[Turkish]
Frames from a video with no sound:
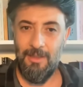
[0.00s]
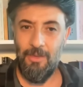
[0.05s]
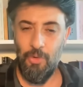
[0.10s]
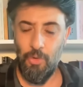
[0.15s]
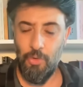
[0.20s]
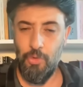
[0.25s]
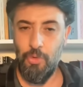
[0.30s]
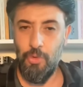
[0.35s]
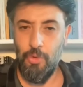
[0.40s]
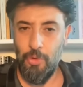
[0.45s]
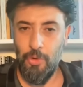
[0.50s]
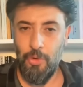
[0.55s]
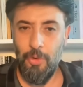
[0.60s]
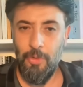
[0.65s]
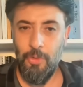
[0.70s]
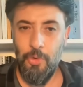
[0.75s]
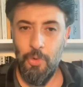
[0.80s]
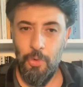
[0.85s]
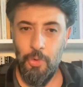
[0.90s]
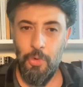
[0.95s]
götürüyor.
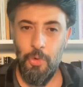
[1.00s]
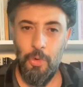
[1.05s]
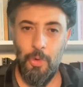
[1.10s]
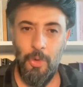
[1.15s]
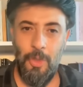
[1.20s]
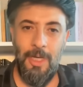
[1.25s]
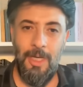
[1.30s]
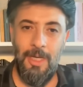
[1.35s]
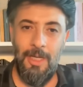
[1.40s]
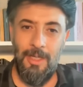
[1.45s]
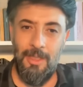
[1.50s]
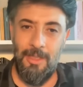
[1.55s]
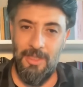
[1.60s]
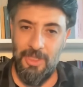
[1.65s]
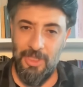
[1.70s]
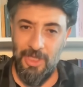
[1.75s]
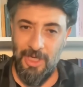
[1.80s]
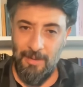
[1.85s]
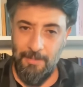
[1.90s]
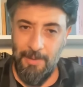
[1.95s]
Çünkü
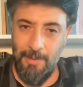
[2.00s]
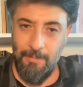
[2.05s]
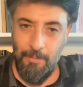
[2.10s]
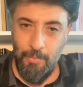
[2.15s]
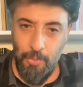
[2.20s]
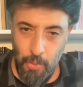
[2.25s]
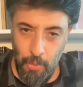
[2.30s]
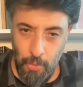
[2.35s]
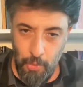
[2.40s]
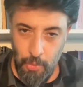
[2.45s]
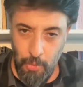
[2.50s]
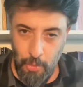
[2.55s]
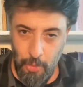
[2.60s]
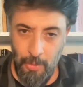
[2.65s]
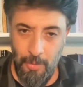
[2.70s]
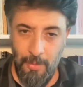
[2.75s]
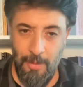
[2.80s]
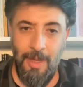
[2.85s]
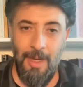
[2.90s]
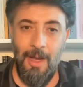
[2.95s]
CHP
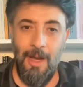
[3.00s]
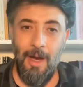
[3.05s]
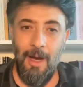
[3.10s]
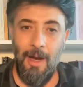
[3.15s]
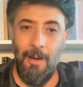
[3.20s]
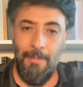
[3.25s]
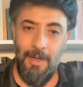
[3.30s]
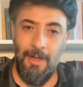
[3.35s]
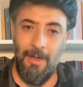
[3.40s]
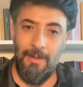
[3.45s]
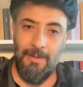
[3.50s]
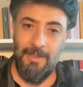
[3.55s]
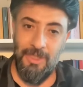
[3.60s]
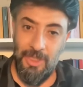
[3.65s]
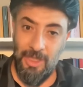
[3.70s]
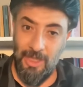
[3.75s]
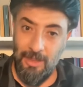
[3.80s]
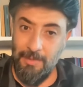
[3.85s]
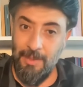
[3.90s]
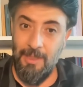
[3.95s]
büyüdü ama
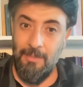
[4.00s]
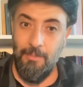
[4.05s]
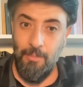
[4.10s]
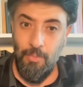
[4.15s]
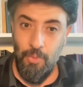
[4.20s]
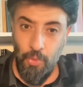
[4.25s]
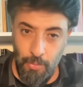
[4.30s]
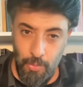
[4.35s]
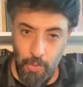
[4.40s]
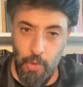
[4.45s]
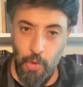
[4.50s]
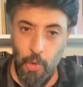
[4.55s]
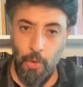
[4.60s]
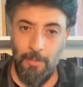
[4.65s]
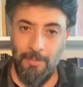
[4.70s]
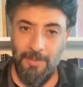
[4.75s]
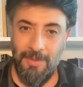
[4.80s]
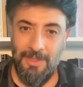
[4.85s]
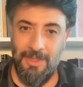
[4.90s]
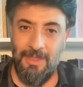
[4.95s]
CHP'nin büyümüş
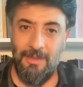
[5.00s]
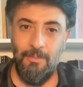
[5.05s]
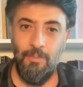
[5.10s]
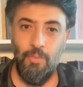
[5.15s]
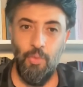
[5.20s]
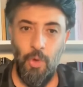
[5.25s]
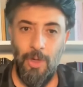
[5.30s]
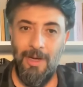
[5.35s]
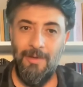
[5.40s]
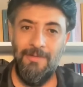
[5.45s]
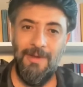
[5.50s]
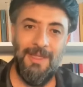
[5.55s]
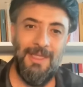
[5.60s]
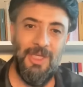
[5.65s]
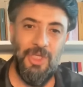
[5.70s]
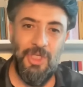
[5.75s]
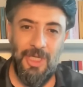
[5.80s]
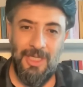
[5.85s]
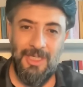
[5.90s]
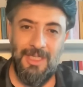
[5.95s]
olması muhalefet
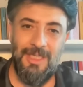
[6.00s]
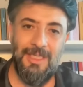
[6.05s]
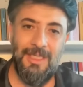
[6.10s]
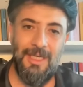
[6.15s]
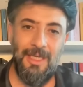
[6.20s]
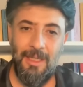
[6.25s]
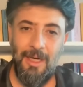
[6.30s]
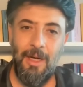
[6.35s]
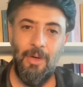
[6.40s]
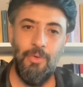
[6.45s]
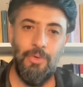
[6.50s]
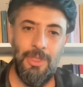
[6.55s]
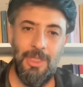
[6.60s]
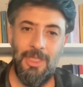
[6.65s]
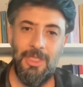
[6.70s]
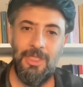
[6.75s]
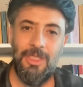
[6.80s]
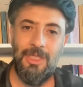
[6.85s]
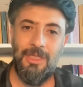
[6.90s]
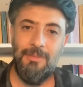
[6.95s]
içerisinde daha önce
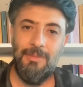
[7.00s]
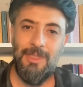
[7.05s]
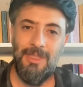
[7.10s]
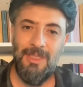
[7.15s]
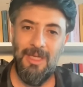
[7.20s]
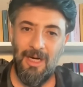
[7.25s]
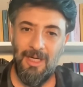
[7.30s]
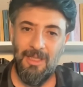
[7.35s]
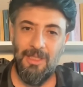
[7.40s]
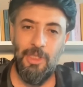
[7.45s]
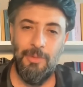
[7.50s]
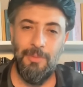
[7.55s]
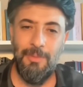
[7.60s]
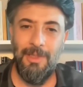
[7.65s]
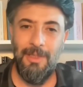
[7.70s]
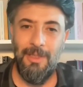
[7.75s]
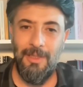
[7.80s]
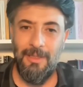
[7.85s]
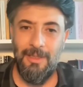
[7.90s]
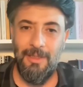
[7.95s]
yaşadığımız
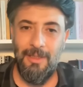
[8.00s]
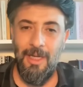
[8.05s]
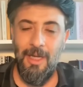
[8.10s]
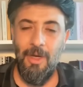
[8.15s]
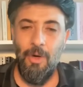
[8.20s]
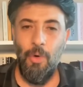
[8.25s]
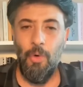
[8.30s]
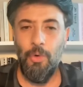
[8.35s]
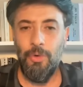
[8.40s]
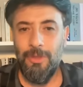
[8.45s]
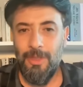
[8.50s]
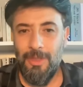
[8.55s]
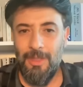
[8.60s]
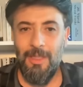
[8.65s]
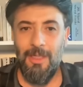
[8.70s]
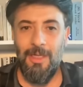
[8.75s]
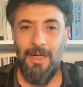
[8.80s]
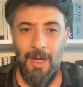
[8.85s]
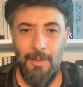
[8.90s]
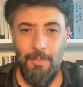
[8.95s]
tartışmaların
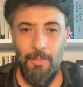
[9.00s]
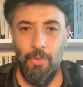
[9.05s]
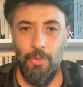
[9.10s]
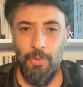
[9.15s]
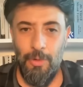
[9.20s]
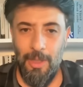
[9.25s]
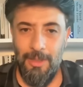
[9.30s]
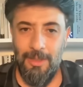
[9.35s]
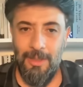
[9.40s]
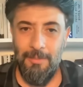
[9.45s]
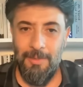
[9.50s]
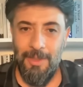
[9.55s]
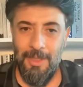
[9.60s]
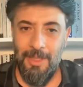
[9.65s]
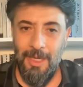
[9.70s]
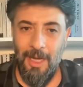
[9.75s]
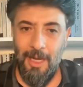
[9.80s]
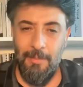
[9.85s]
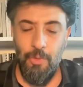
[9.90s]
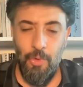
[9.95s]
ortadan kaybolduğu anlamına
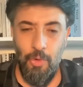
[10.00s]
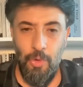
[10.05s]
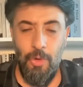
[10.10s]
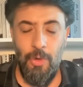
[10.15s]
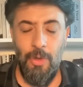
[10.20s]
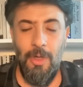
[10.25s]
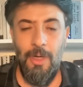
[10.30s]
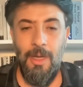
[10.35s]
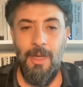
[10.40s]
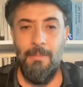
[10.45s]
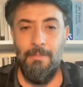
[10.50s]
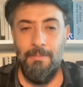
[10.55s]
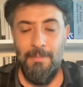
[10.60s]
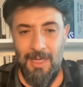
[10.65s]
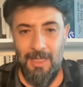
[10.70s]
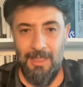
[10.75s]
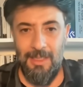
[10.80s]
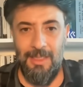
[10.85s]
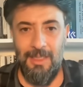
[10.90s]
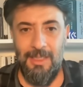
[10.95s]
gelmiyor.
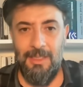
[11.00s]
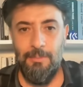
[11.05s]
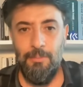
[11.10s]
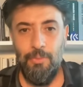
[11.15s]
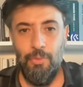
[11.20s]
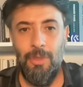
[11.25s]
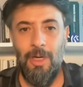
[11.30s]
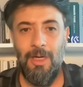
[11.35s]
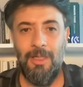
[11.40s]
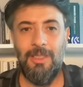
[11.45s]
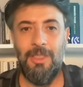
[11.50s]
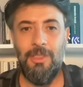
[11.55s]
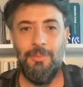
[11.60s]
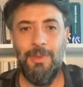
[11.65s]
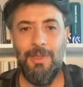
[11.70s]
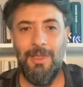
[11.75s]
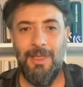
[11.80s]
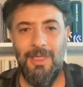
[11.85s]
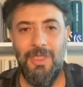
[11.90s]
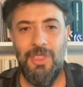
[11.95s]
Bilakis bu
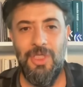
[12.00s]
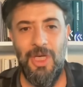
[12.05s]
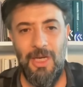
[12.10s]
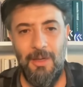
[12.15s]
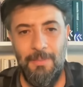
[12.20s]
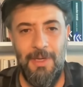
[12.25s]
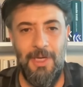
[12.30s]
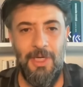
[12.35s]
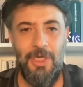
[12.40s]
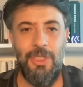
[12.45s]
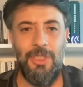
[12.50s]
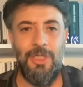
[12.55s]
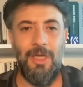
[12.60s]
tartışmaların CHP içi